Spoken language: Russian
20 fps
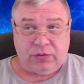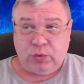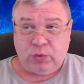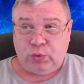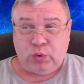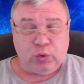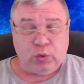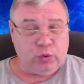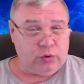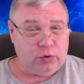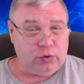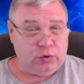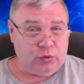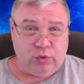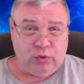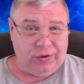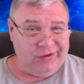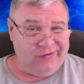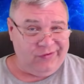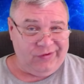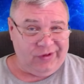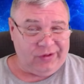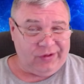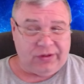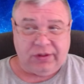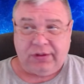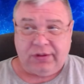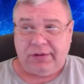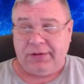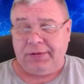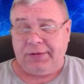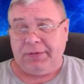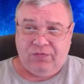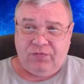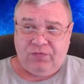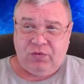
То тоже удивительно.